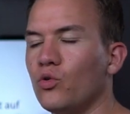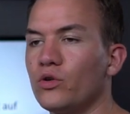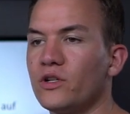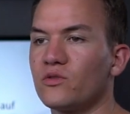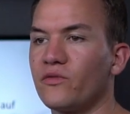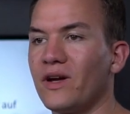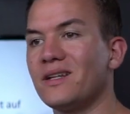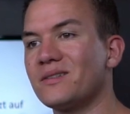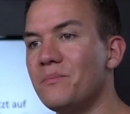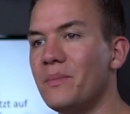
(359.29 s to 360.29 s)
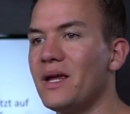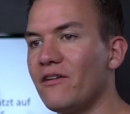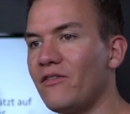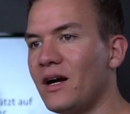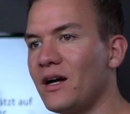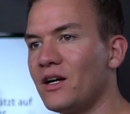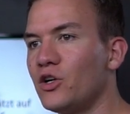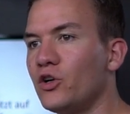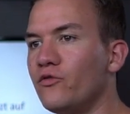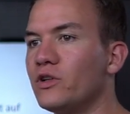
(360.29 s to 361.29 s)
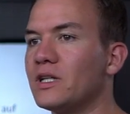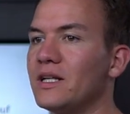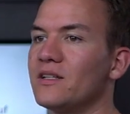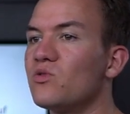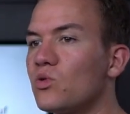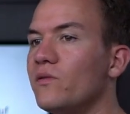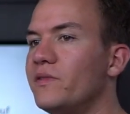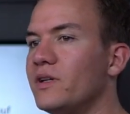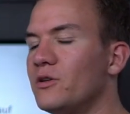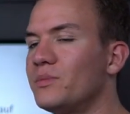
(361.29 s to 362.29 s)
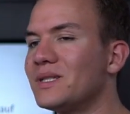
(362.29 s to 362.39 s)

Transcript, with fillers: Und insofern es mehr war, wird dann der zukünftige